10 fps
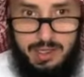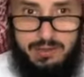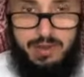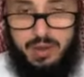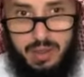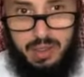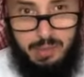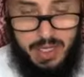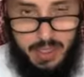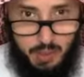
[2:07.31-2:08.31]
فرق
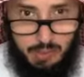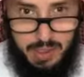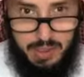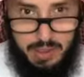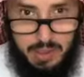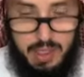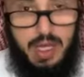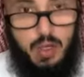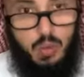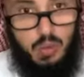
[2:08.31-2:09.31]
بينهما
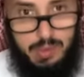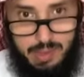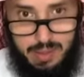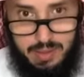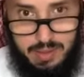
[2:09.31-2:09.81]
قال العلماء